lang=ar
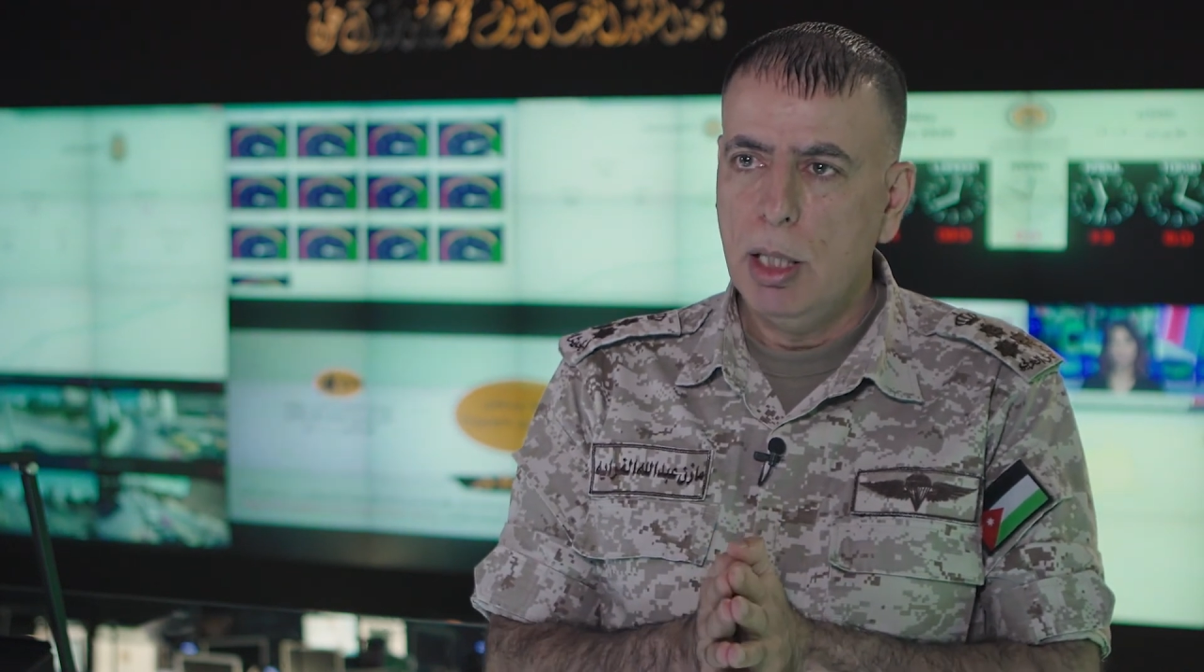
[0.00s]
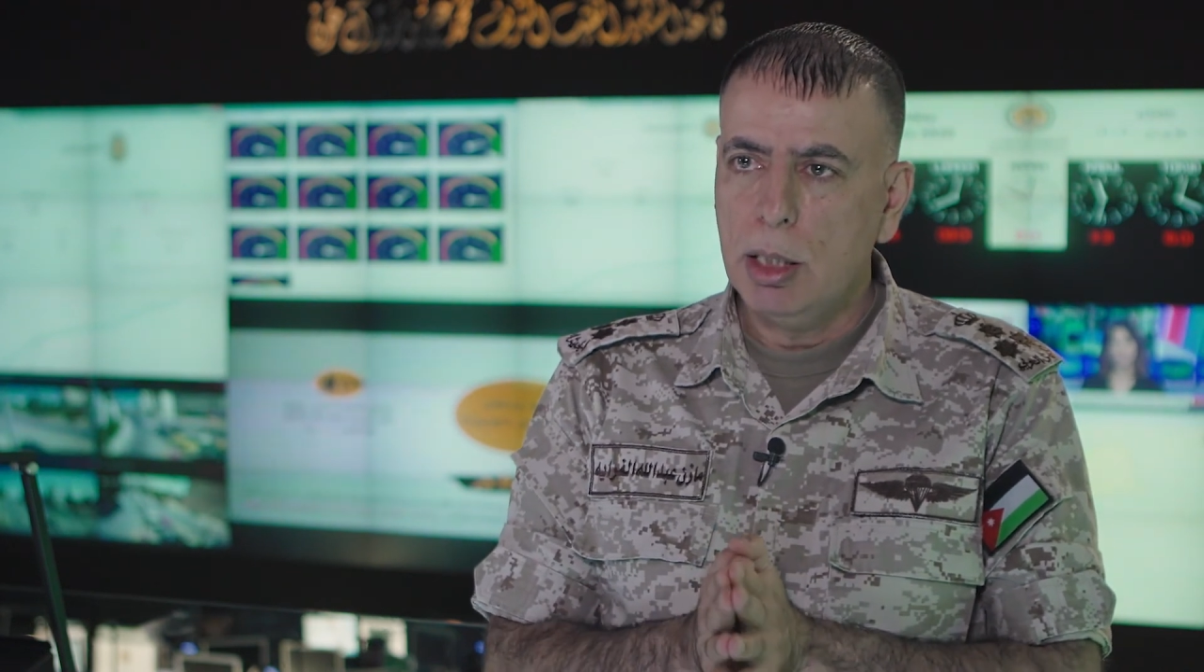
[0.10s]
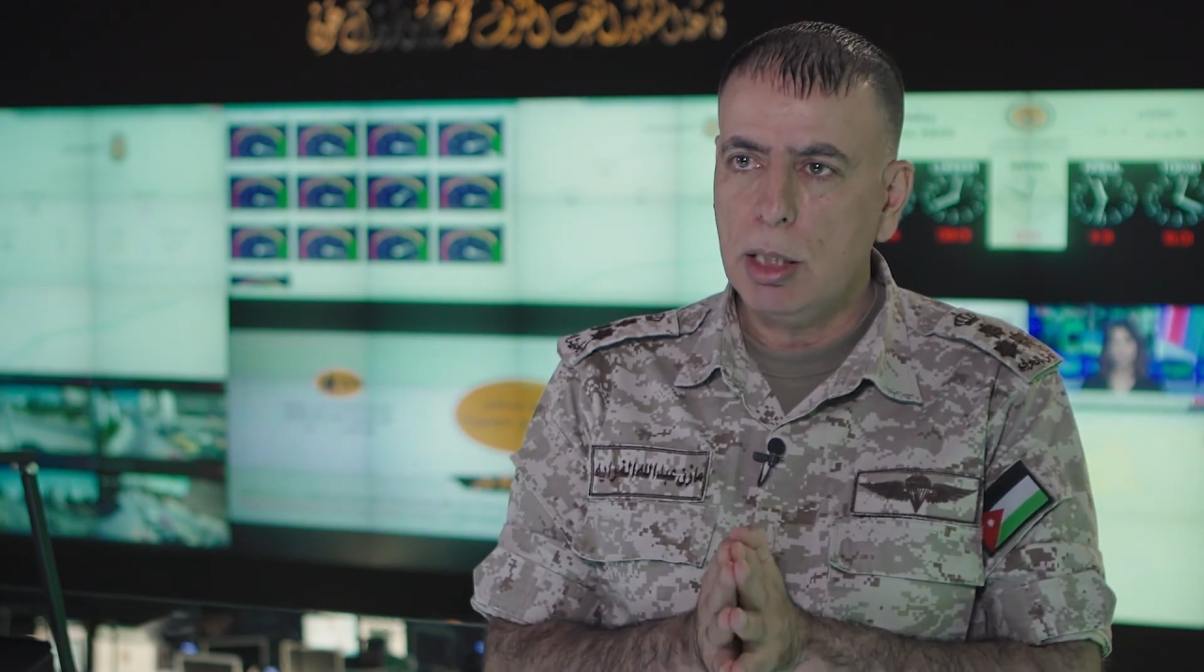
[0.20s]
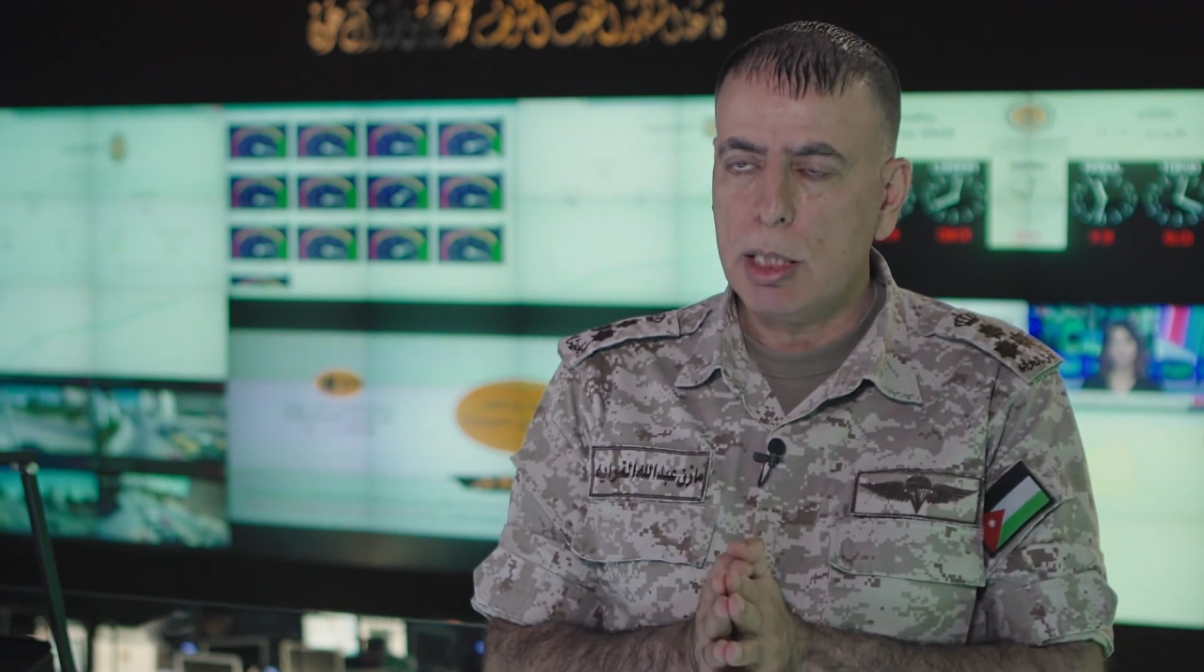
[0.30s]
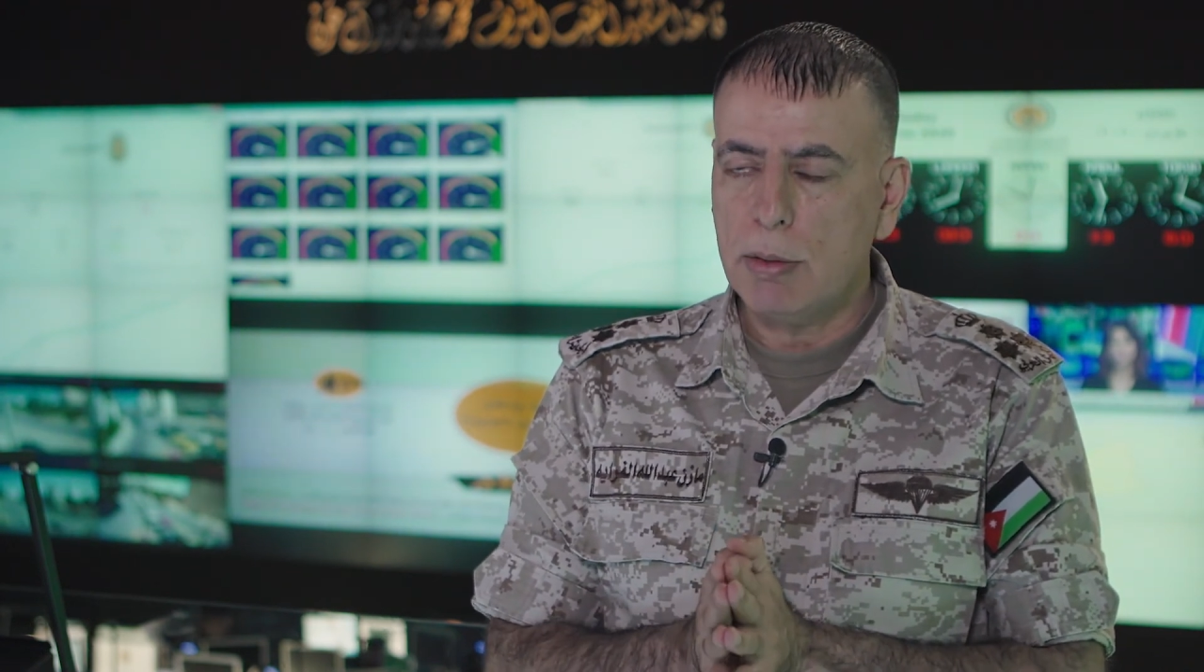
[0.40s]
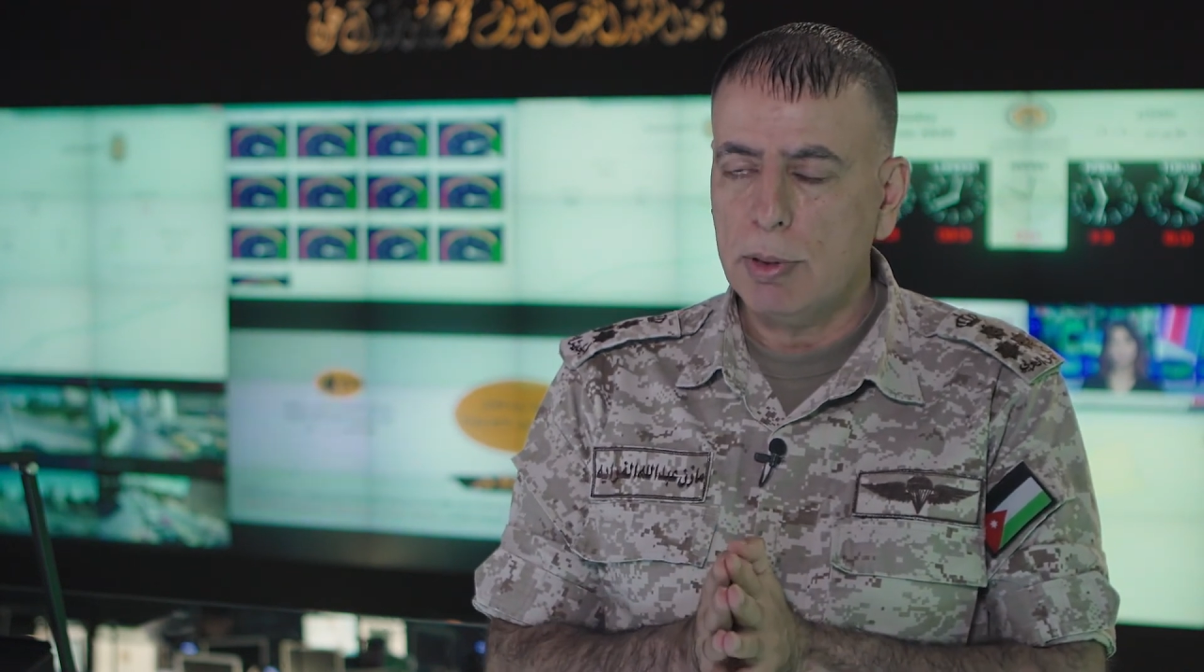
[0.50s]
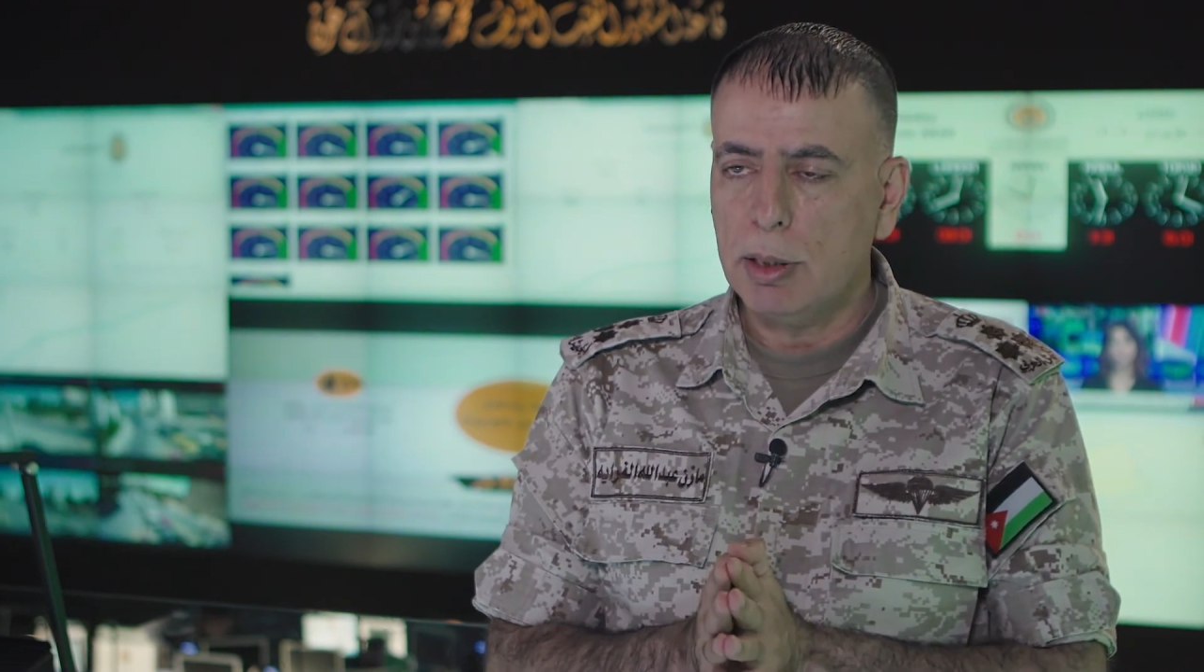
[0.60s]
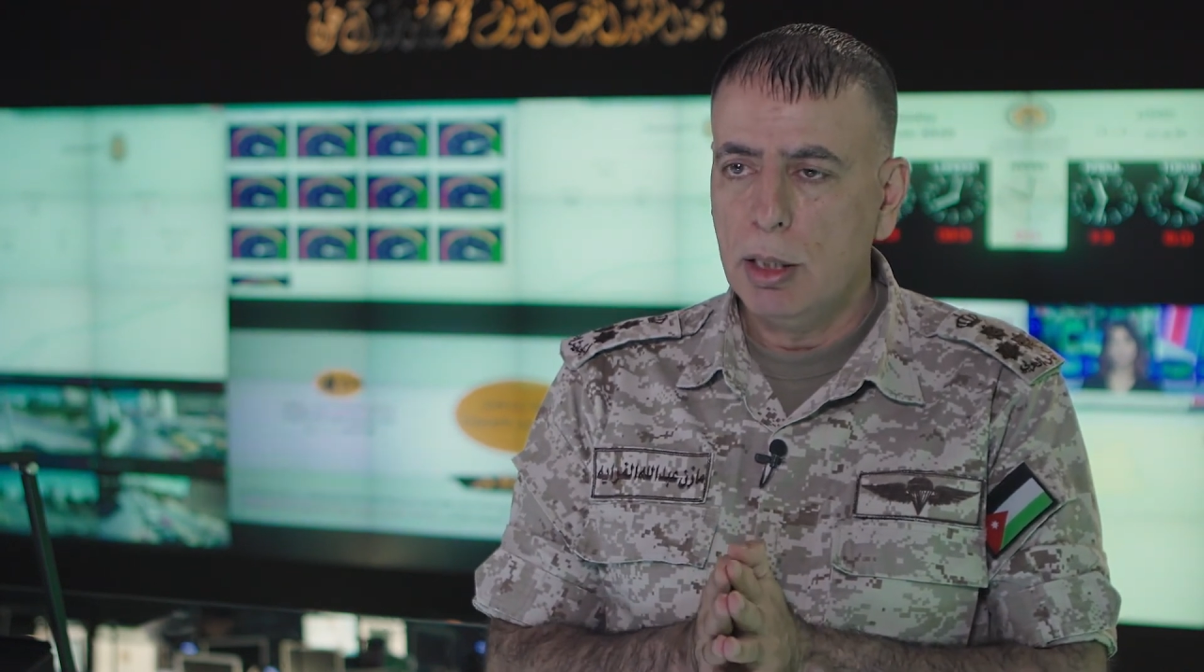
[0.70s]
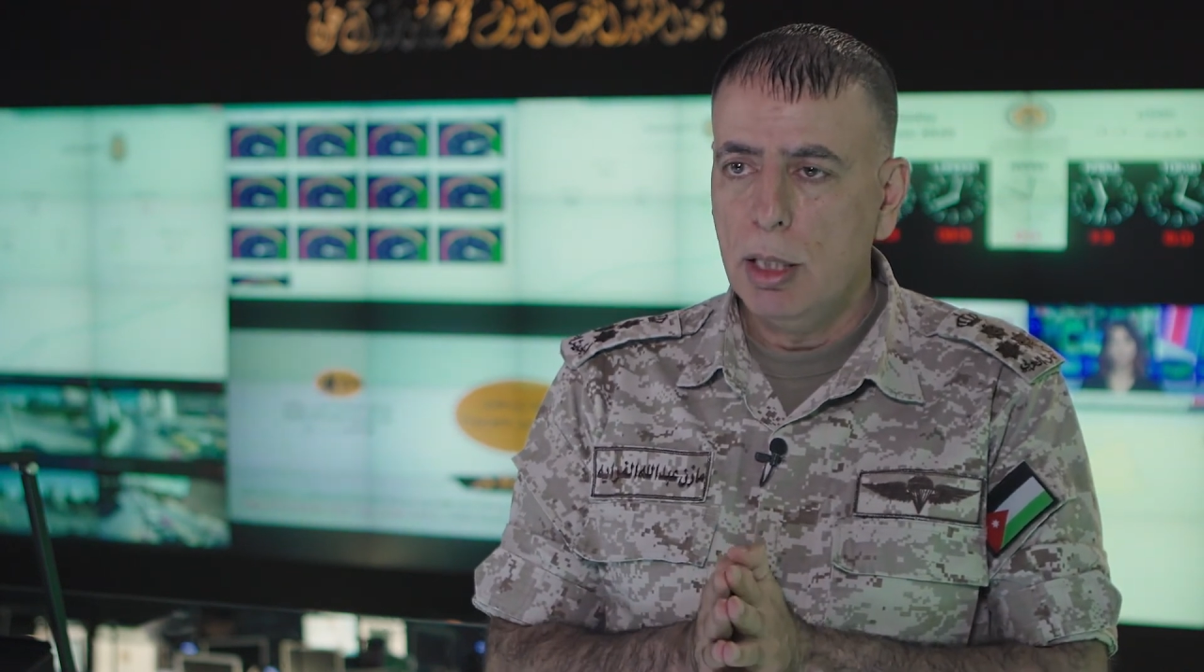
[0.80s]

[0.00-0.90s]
الخاصة فيك